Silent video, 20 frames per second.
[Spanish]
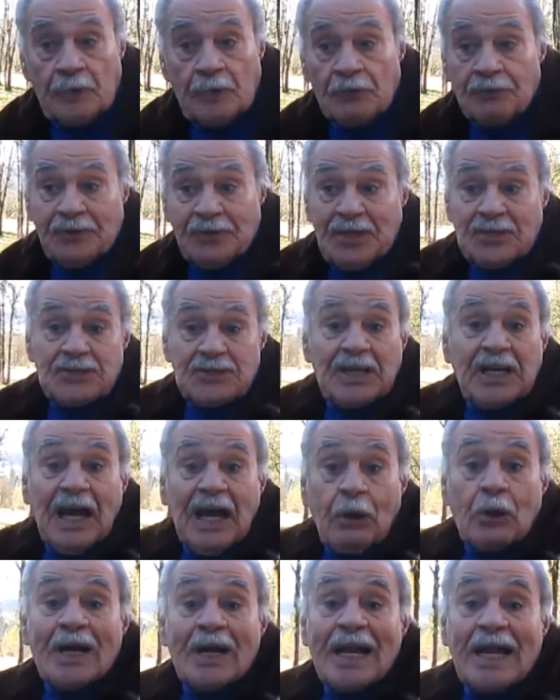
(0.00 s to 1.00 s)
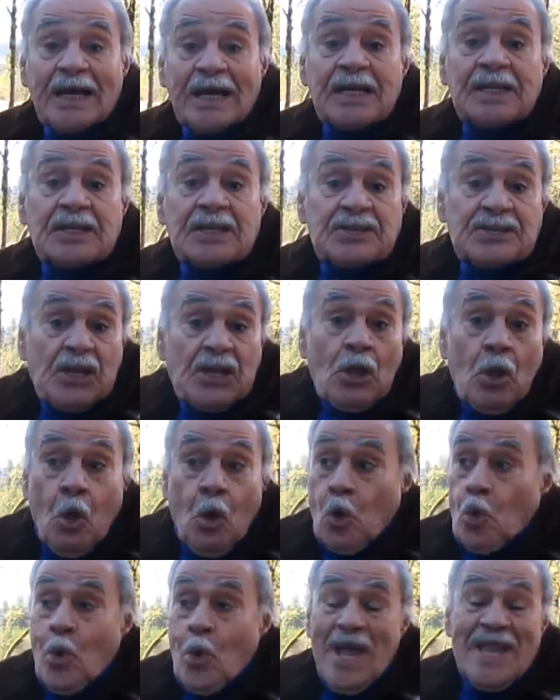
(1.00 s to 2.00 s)
Fíjese que ahora la gente se ha
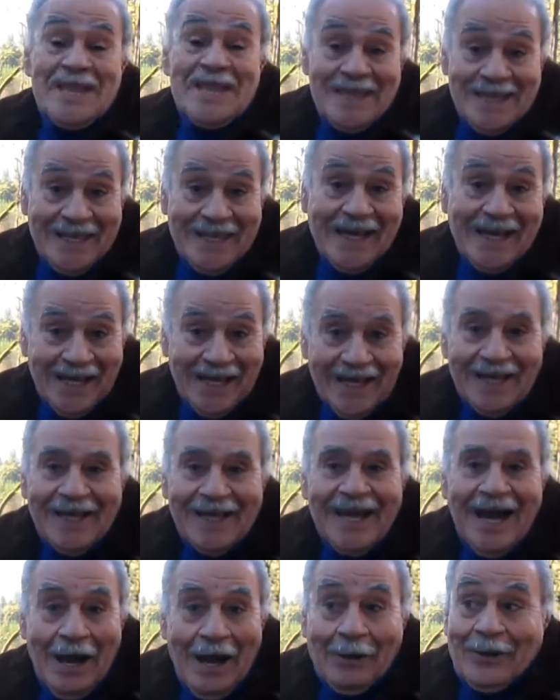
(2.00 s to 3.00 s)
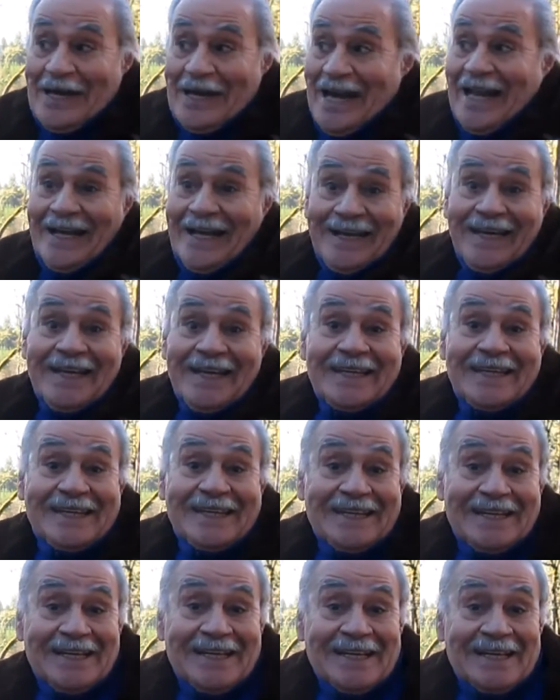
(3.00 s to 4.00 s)
dado cuenta Ahora la
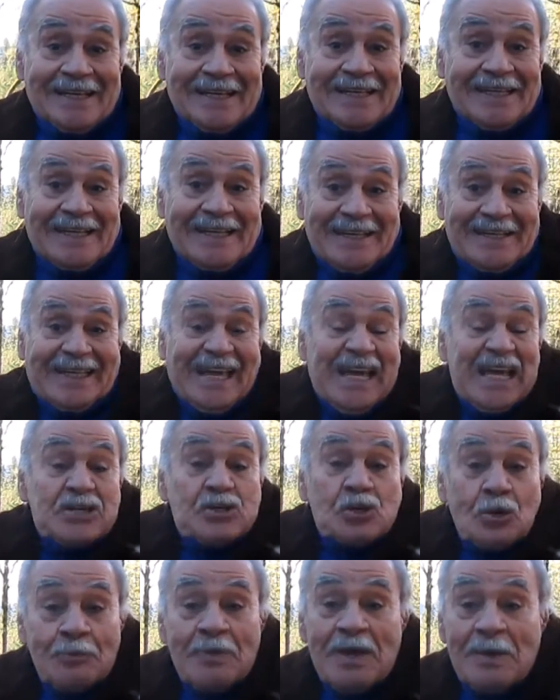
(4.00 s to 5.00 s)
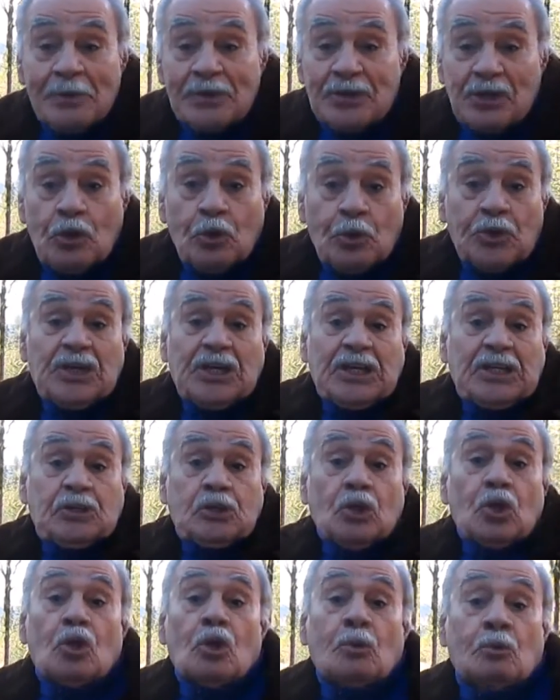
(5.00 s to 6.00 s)
gente de, ellos mismos se da cuenta y
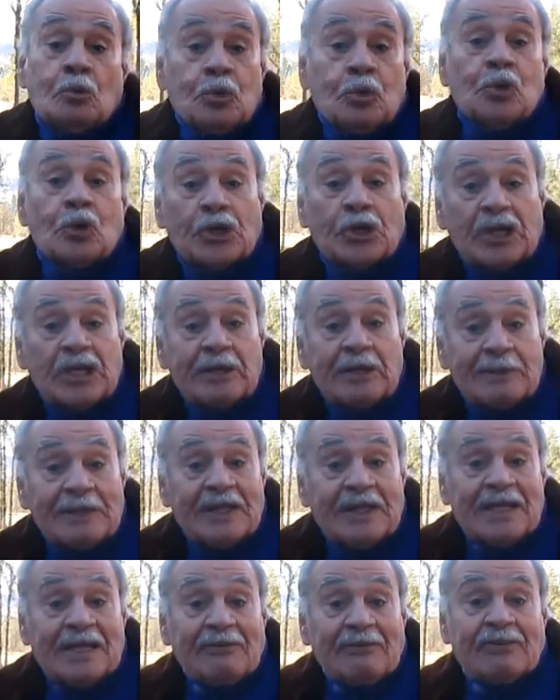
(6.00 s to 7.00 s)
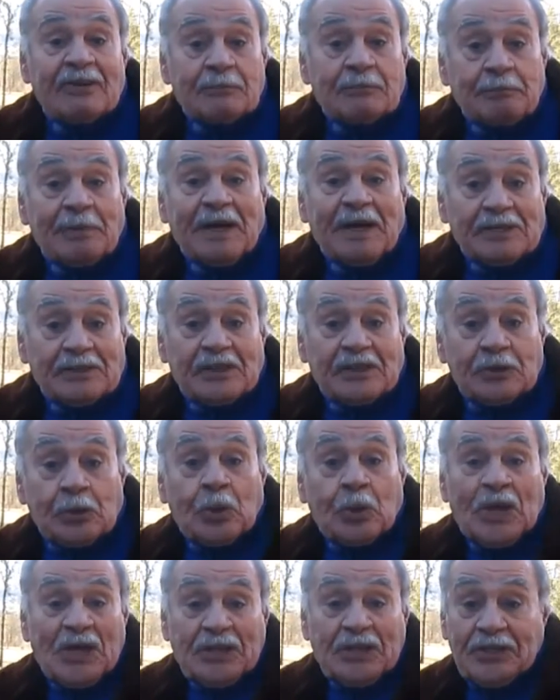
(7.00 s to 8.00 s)
todo el mundo quiere venir a ser parte
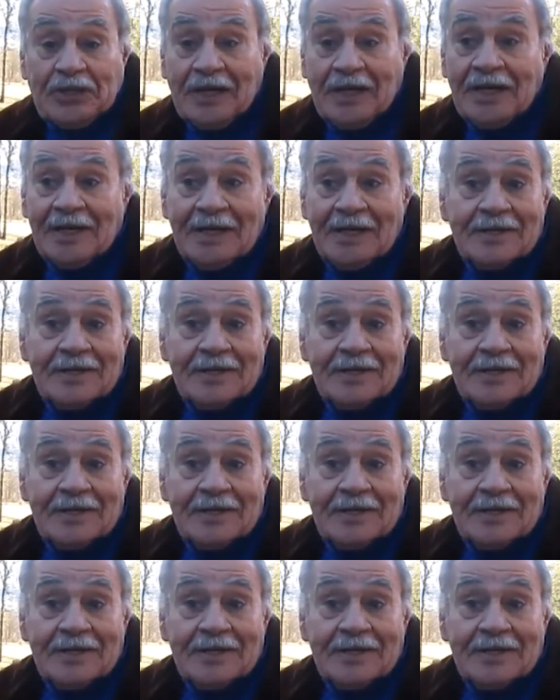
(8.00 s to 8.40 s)
nuestra.